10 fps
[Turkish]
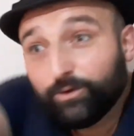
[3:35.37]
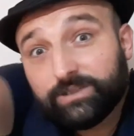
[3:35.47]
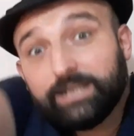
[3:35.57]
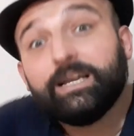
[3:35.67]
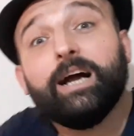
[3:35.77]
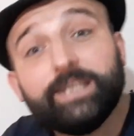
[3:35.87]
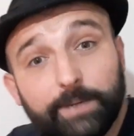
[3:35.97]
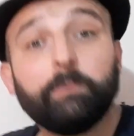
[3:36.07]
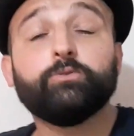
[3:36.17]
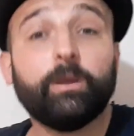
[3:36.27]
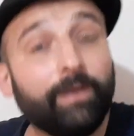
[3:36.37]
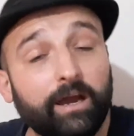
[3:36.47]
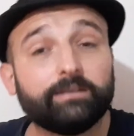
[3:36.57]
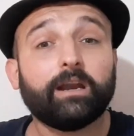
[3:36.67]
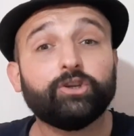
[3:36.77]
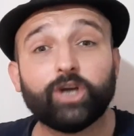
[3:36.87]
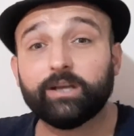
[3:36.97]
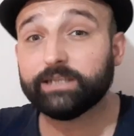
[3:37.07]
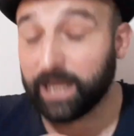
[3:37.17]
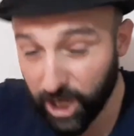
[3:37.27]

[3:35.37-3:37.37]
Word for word: olsaydı AKP bu zamana kadar açardı.